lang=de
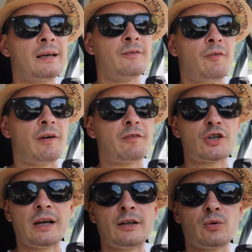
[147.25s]
Wir werden
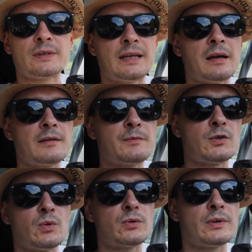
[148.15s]
wahrscheinlich kurz nach
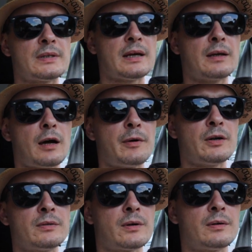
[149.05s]
17 Uhr dort sein, aber
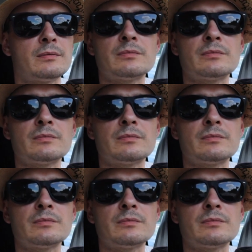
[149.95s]
ja,